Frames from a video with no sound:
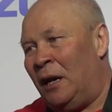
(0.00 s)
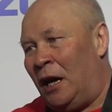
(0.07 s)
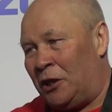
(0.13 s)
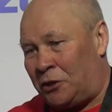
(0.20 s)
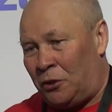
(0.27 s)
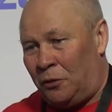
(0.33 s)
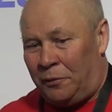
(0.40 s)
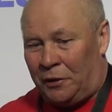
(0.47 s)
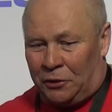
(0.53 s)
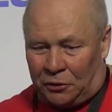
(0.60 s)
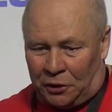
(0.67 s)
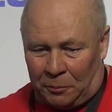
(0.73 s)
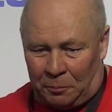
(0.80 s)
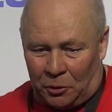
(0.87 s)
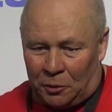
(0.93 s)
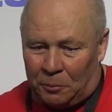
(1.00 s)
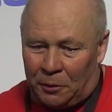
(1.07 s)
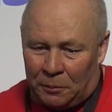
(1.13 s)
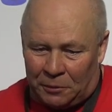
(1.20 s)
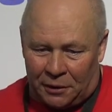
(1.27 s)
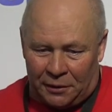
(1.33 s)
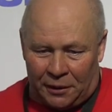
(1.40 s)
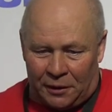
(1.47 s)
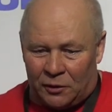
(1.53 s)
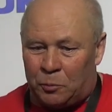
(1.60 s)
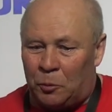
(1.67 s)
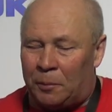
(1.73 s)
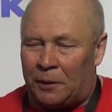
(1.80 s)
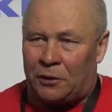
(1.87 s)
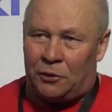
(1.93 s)
aczkolwiek do tej pory byłem trenerem
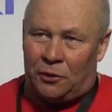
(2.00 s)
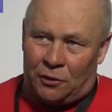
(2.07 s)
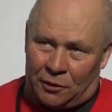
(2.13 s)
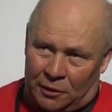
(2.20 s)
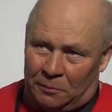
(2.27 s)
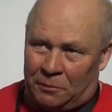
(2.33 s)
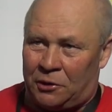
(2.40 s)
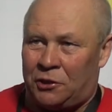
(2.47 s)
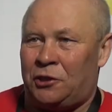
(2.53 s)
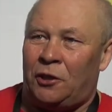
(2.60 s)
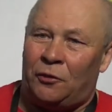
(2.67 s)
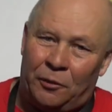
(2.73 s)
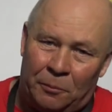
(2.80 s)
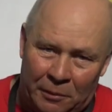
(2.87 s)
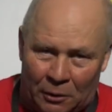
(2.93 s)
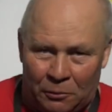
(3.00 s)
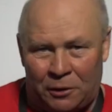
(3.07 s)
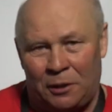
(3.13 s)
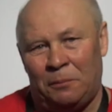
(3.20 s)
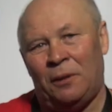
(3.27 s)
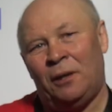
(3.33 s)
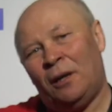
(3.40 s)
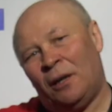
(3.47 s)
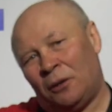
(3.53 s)
współpracującym z Krzysztofem Miałkim,